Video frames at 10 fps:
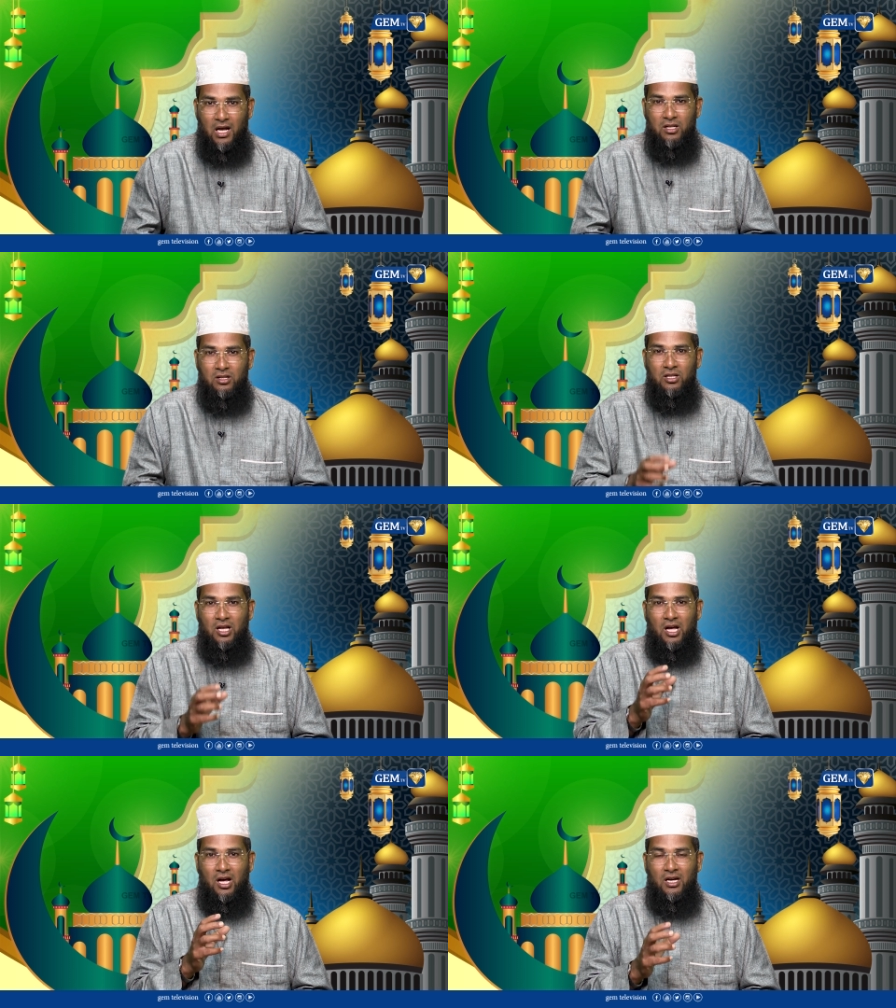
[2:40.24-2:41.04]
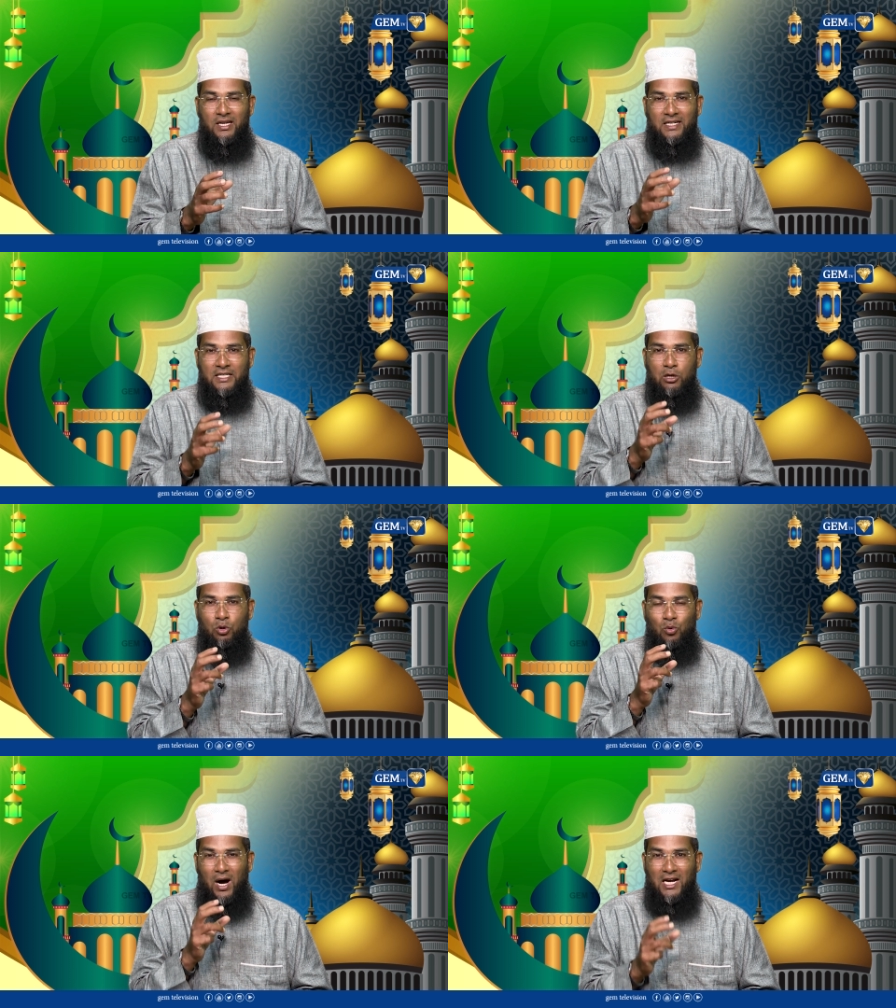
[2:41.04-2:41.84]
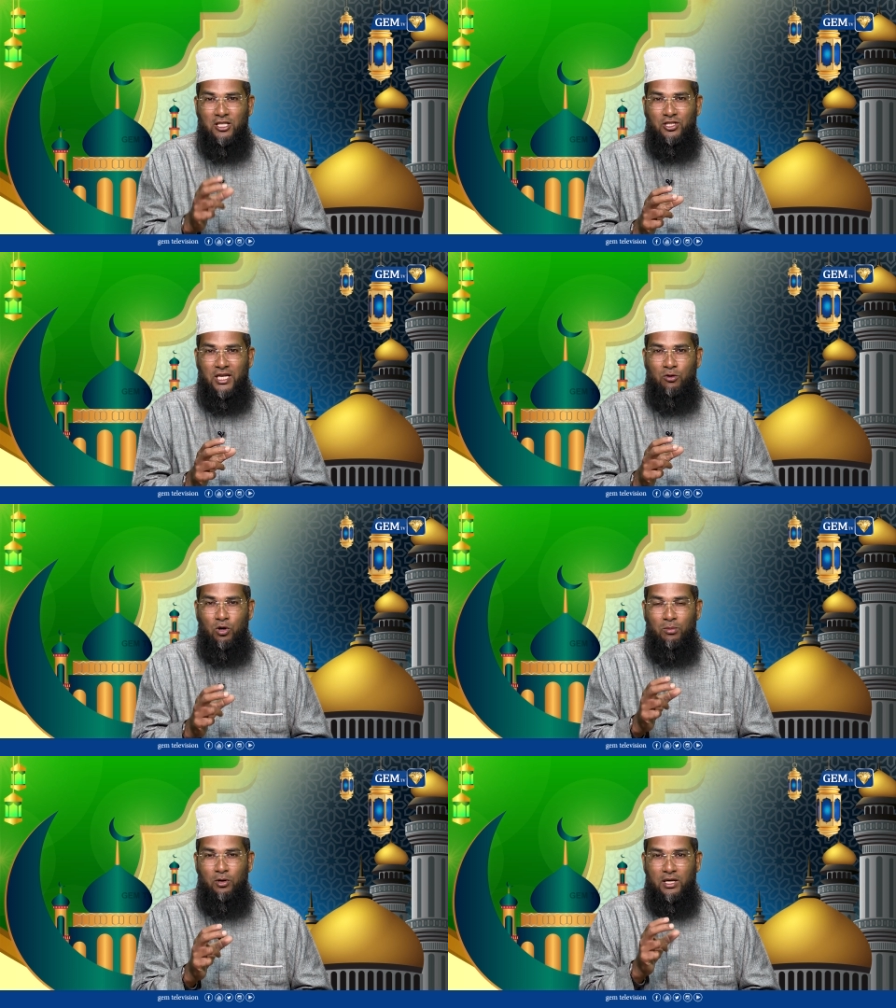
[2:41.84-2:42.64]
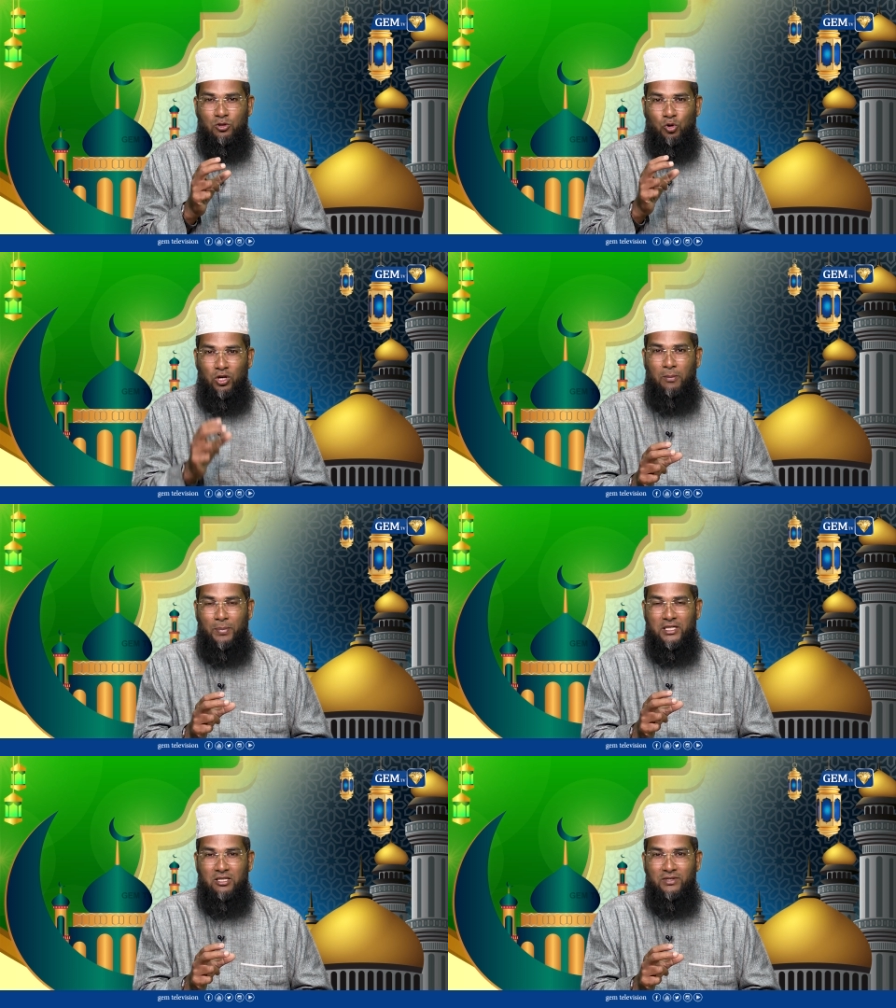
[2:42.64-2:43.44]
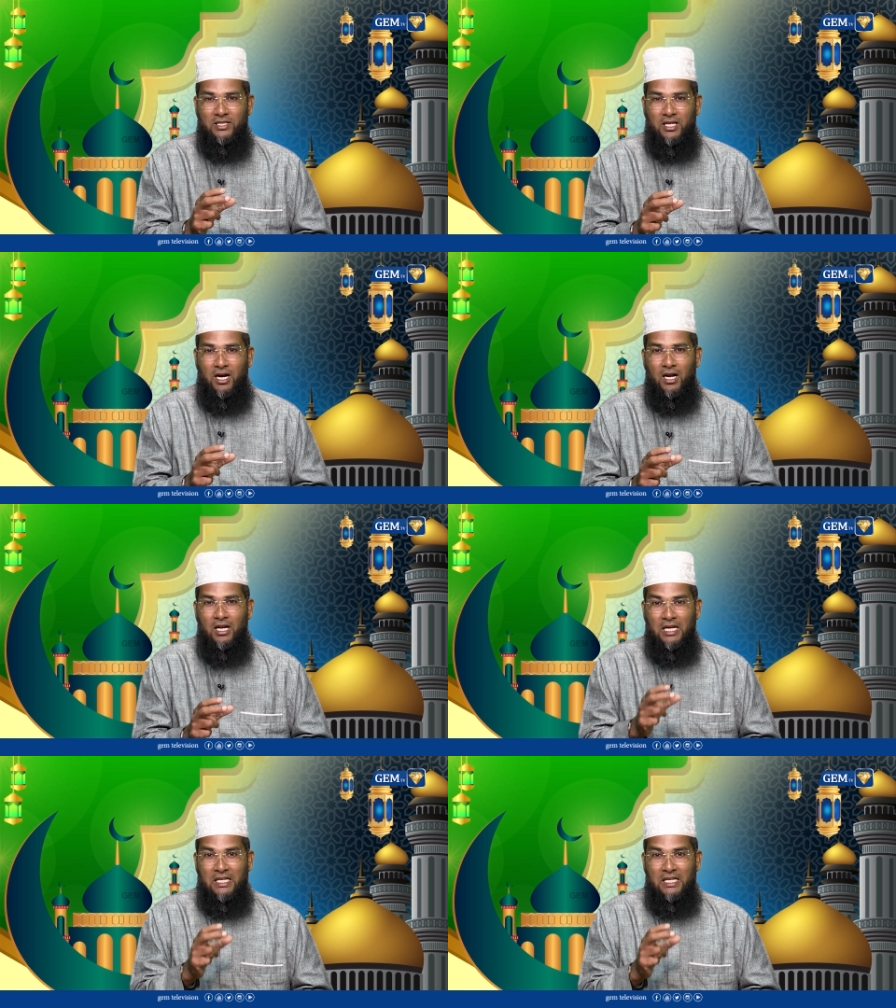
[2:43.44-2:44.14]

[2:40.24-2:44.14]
அல்லாஹ் என்கிற ஒரு வார்த்தை ஒரு சொல்லப்பட்டு விட்டால்